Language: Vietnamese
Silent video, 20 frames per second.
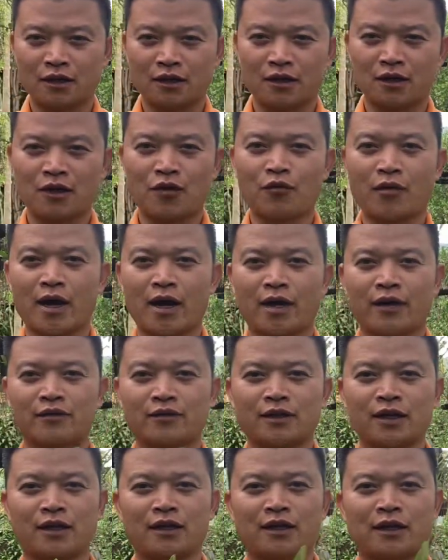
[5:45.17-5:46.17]
không ai có
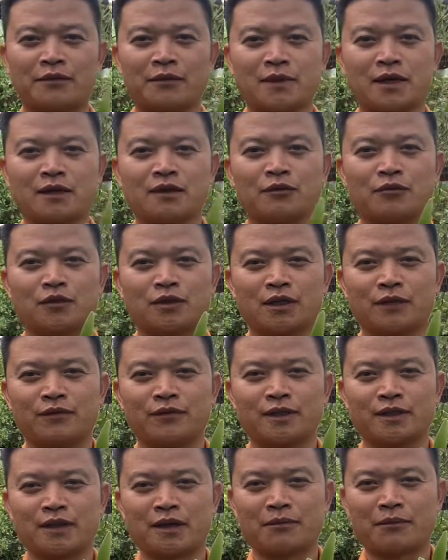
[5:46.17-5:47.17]
thể nắm chắc được
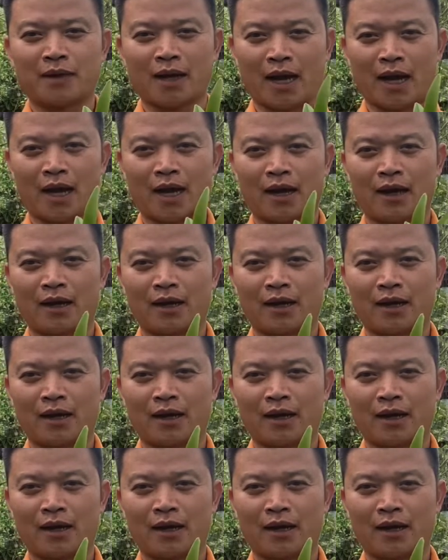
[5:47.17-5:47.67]
100% cả